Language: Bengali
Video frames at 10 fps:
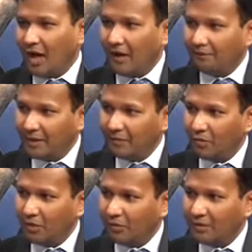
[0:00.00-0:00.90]
আপনি কি
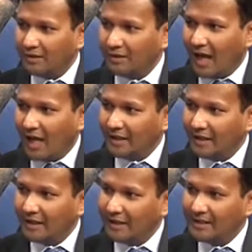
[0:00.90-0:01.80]
মনে করেন যে আর
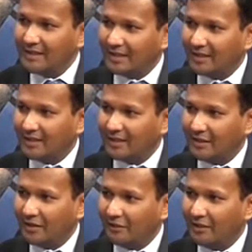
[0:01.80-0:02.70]
কি কি সেক্টরে
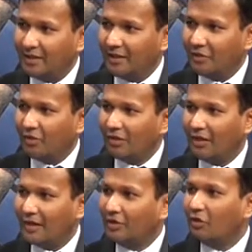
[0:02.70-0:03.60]
ব্রিটেন
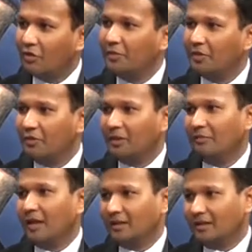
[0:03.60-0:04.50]
ক্যান কন্ট্রিবিউট ইন
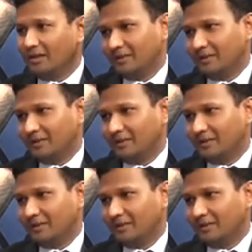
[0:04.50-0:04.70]
বাংলাদেশ